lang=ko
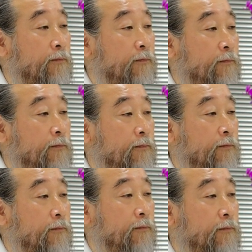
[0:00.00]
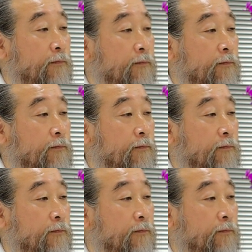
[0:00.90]
그것이 제가 맞게
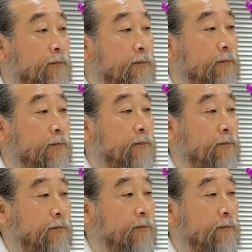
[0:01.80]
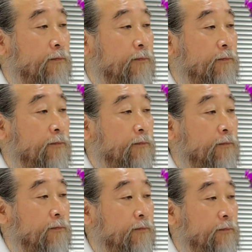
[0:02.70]
생각을 한 건지 스승님께 확인받고
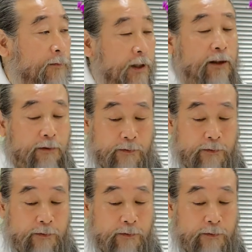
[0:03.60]
싶습니다. 네.